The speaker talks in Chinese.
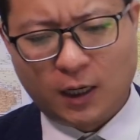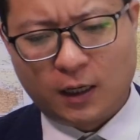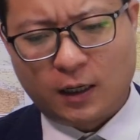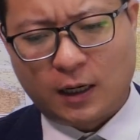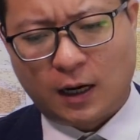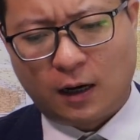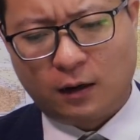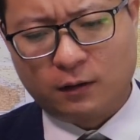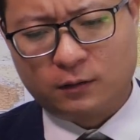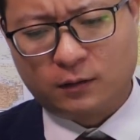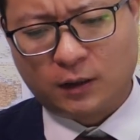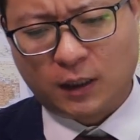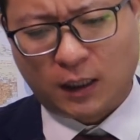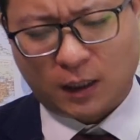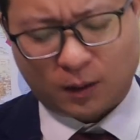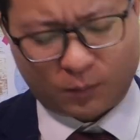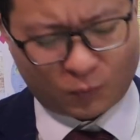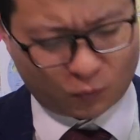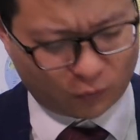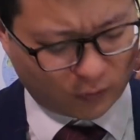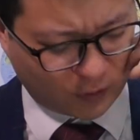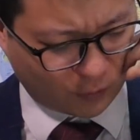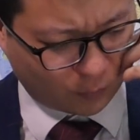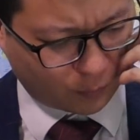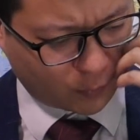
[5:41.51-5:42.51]
然后第二
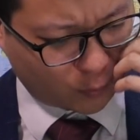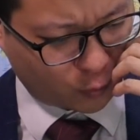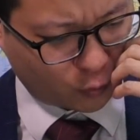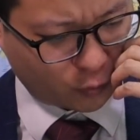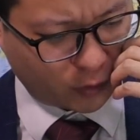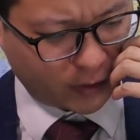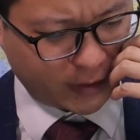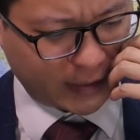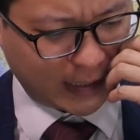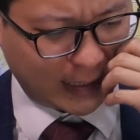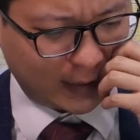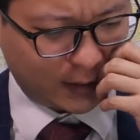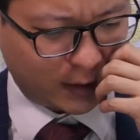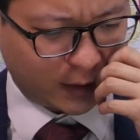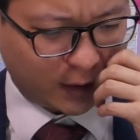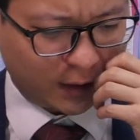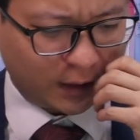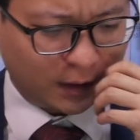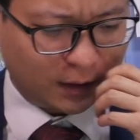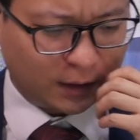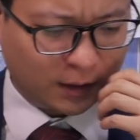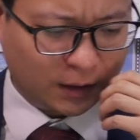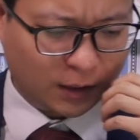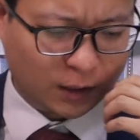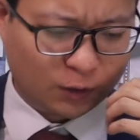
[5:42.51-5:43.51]
部分，我们说一下这
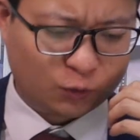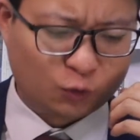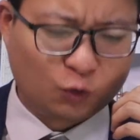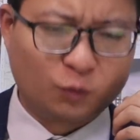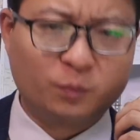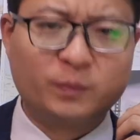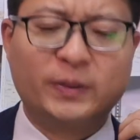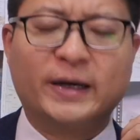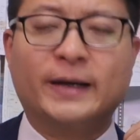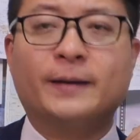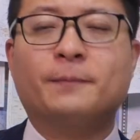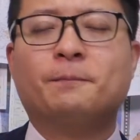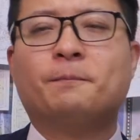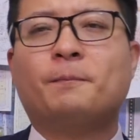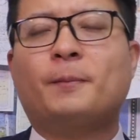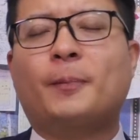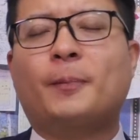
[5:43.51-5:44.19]
个呃东北